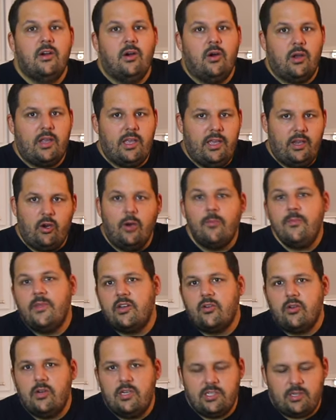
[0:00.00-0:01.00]
Okay, kommt
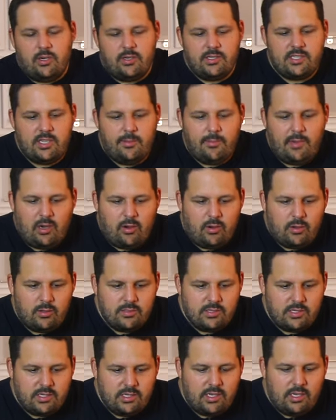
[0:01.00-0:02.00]
natürlich aus dem
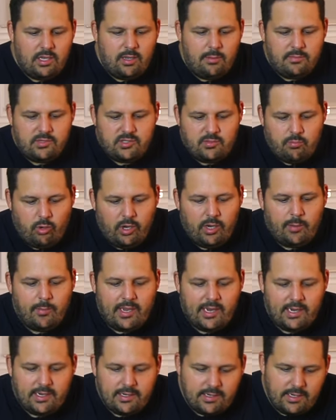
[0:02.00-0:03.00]
Hause ähm,
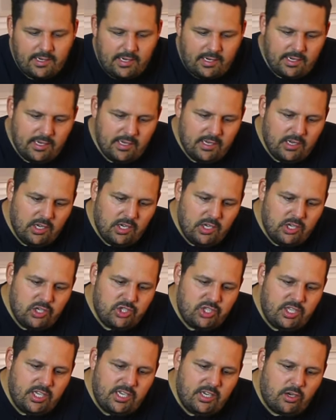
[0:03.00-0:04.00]
Springbank. Ja.
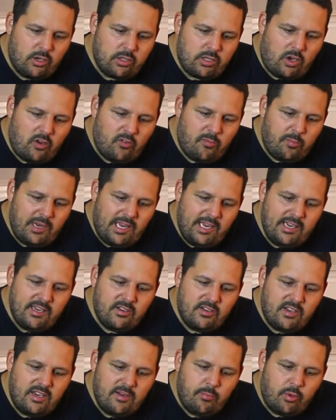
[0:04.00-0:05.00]
Steht hier auch drauf,
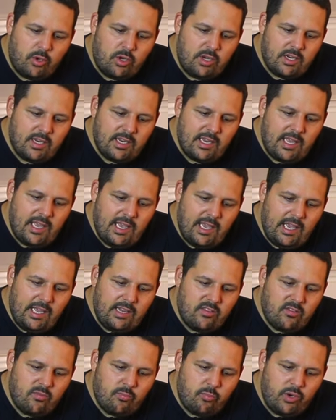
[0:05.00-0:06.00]
blended and bottled
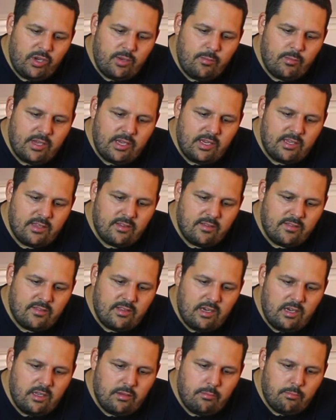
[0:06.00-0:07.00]
at Springbank
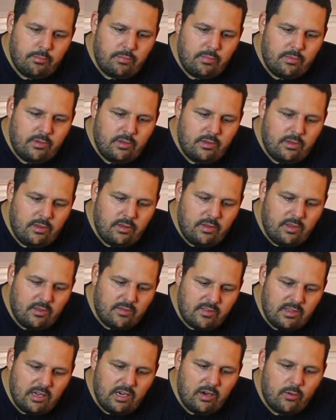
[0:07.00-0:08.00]
Distillery,
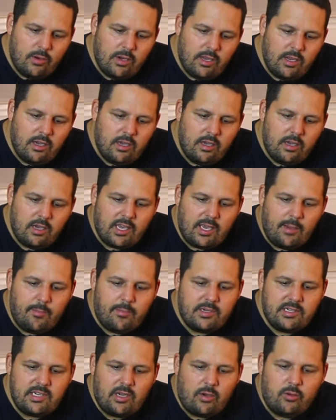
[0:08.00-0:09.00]
Distillery äh,
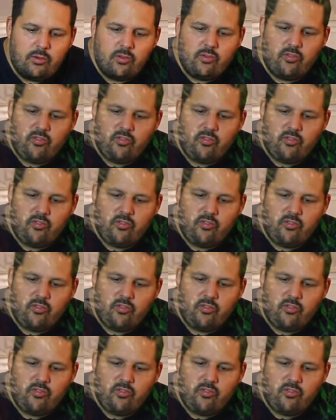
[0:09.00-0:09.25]
Campbelltown,